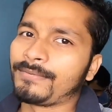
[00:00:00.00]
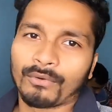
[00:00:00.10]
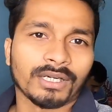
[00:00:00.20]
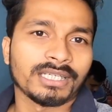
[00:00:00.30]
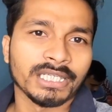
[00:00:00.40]
এই
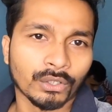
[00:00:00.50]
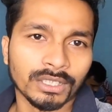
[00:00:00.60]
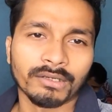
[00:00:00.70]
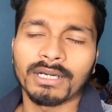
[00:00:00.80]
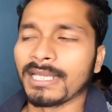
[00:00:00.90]
ফোনটা ঠিক
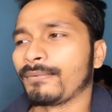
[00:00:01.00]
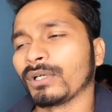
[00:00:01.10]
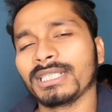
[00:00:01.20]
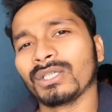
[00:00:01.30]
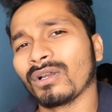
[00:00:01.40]
হয়ে যাওয়া এই
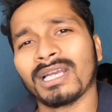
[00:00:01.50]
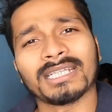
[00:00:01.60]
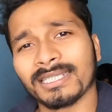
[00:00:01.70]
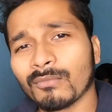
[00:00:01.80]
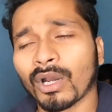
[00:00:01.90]
ফোনটা ঠিক হয়ে গেলে
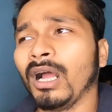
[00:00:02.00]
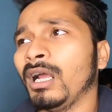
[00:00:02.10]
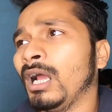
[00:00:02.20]
আর কিনবো না